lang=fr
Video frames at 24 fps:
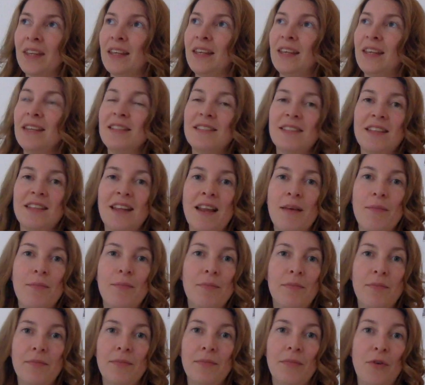et c'est la
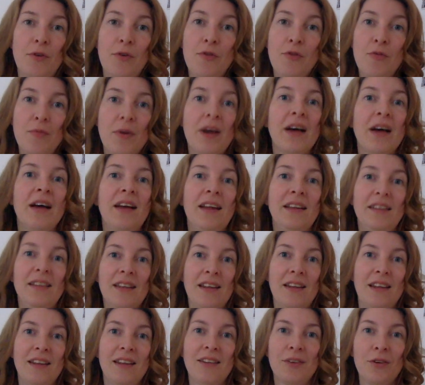l'humain est
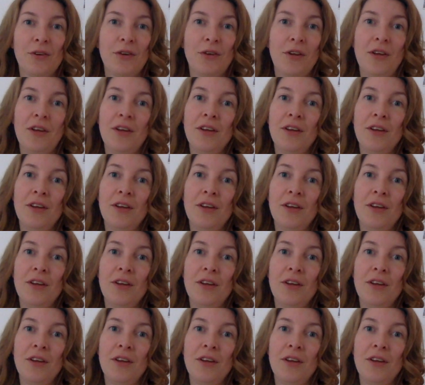un être